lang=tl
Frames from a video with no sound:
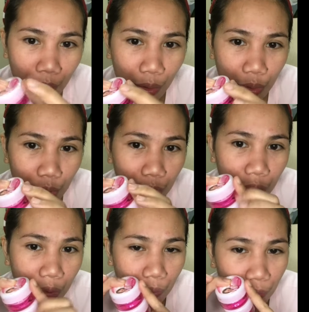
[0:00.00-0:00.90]

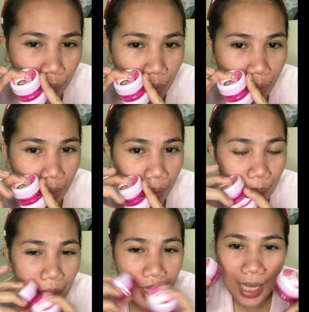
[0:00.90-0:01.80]
So,
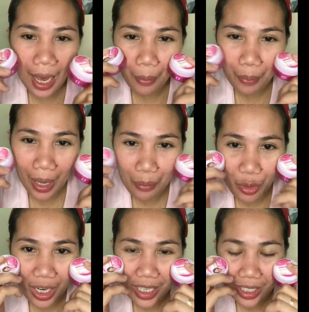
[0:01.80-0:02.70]
pag ina-apply
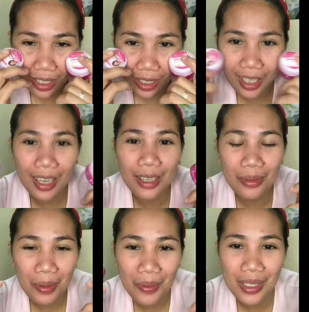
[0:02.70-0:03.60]
mo na siya, ang
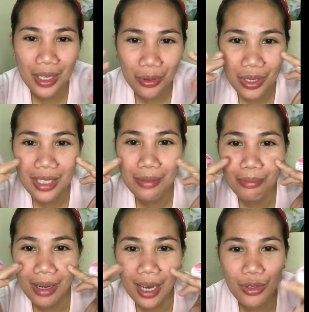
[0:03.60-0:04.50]
napapansin ko is
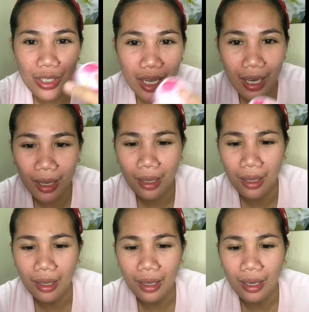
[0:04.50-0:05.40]
maano siya.
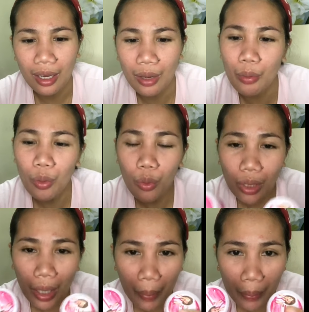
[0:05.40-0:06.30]
Ewan ko
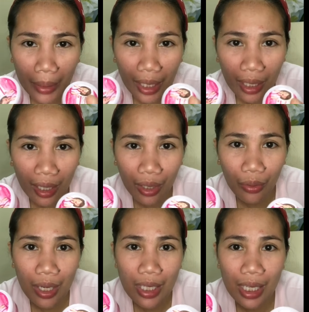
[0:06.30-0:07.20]
kung dapat ba talagang
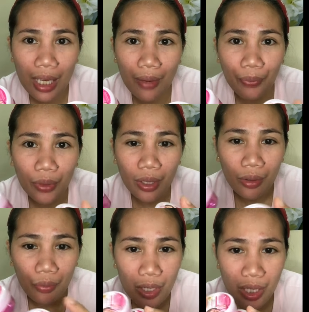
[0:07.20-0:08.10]
ganun kasi
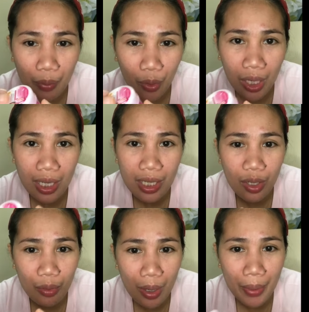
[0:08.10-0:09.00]
first time ko lang kasi
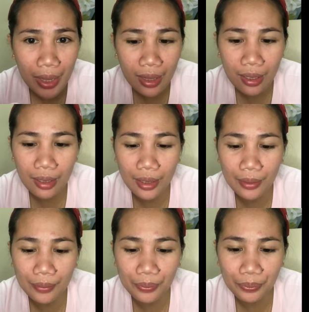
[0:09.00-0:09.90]
gumamit ng